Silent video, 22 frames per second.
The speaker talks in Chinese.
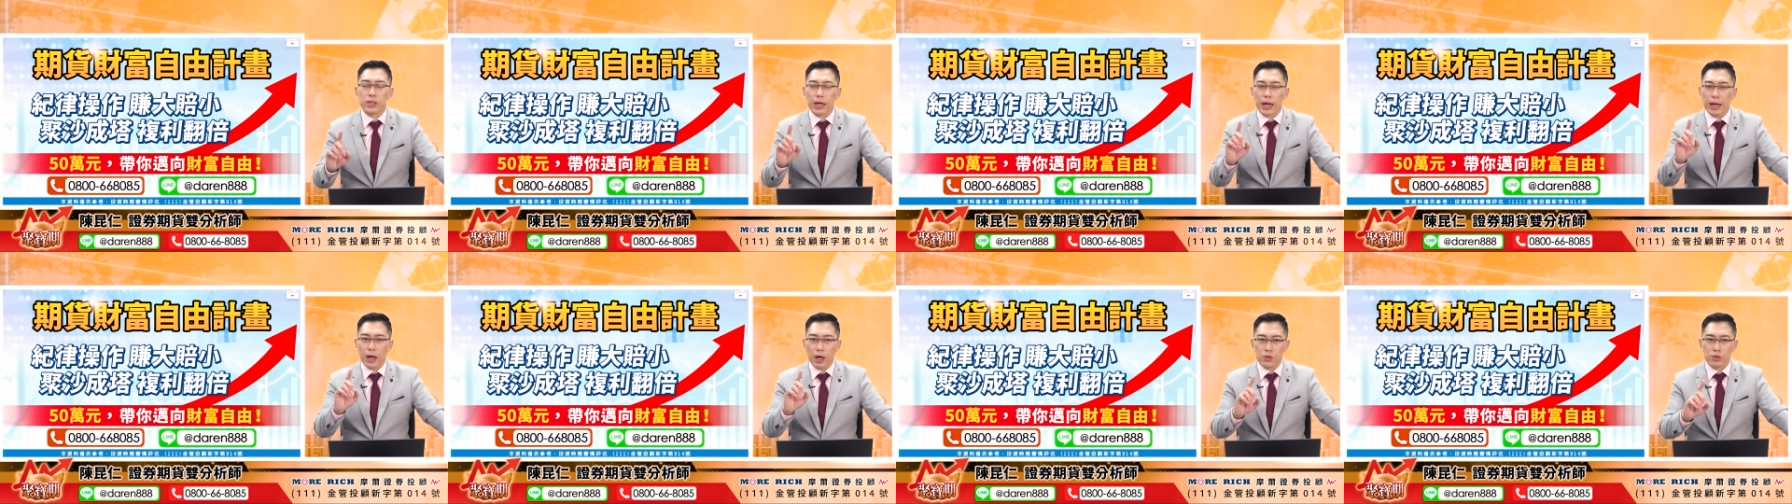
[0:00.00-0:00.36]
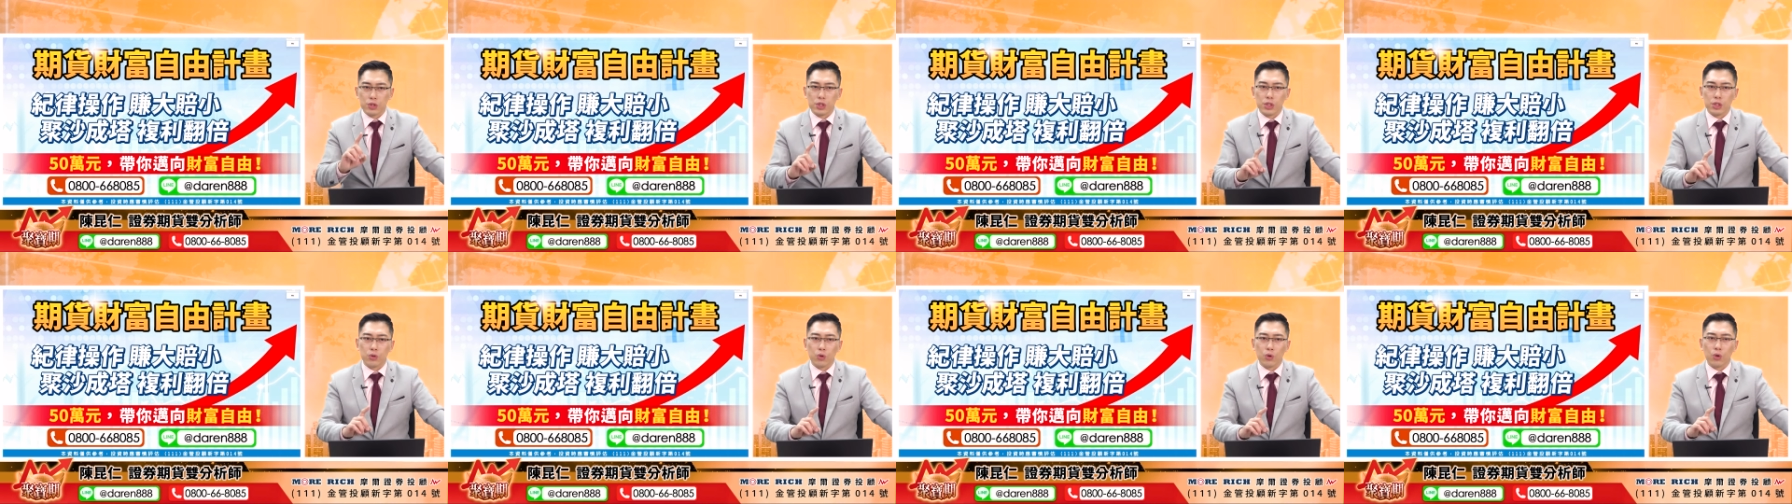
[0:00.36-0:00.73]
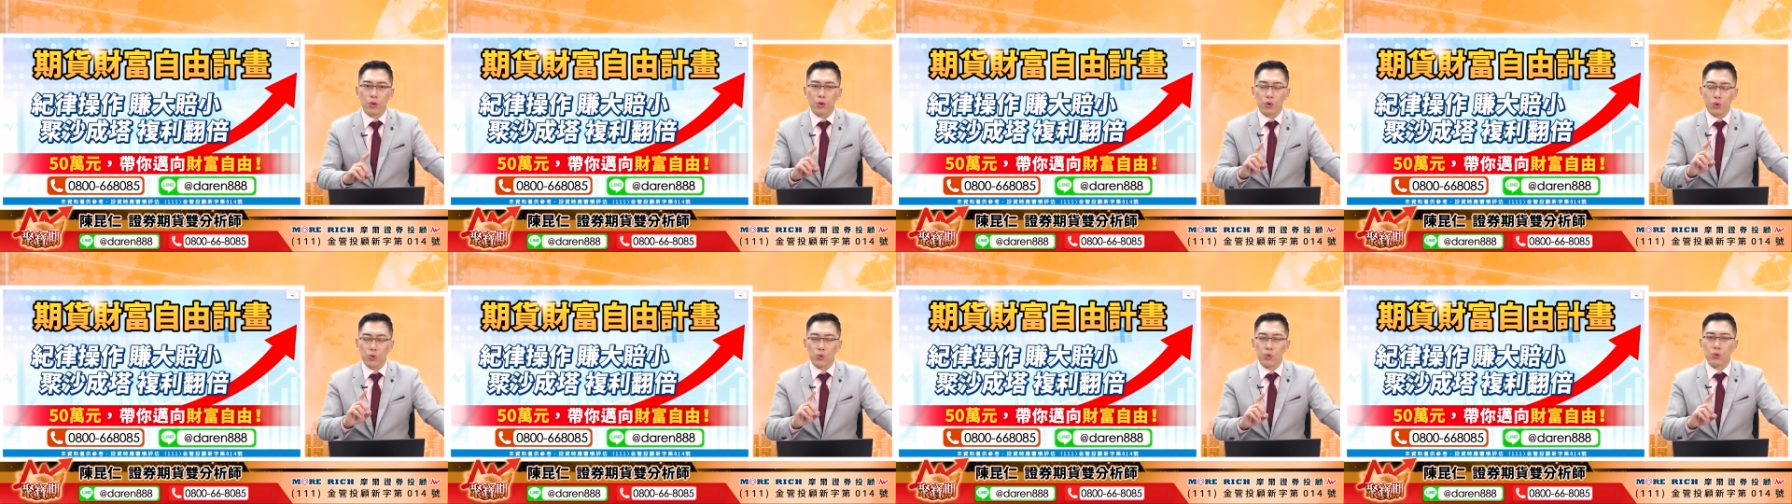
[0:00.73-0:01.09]
开好期货
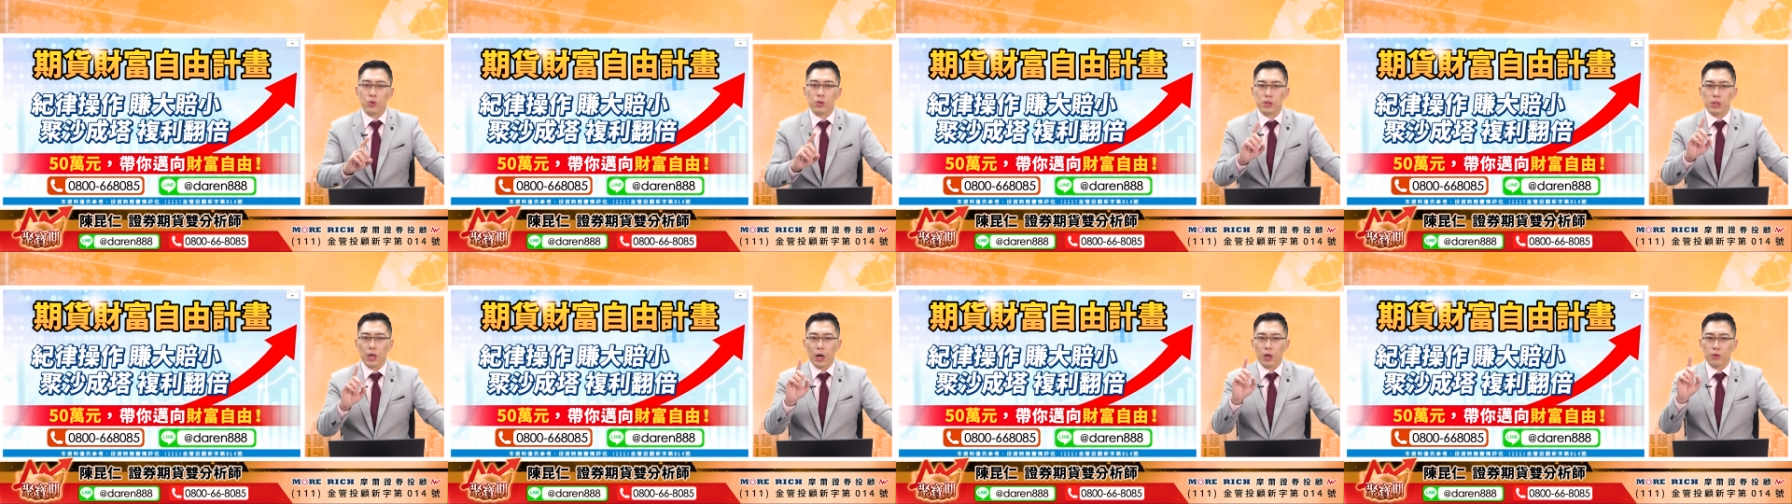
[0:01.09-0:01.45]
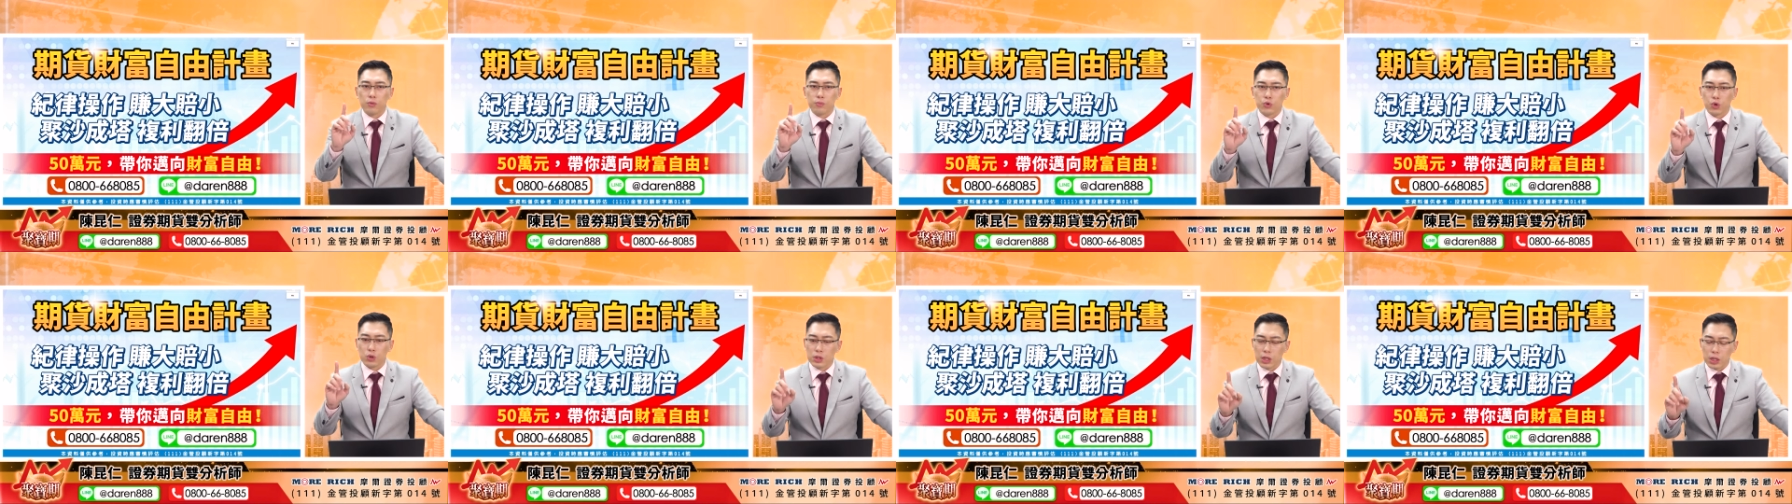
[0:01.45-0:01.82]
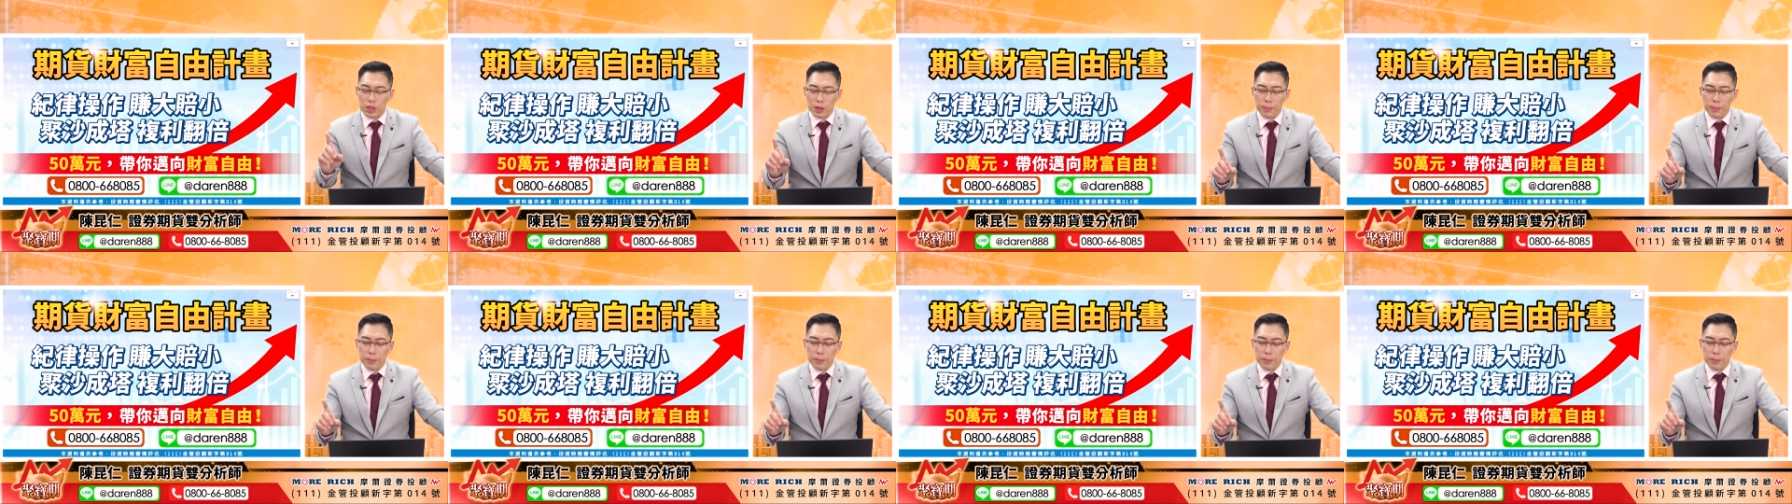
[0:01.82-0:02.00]
户，然后存在你的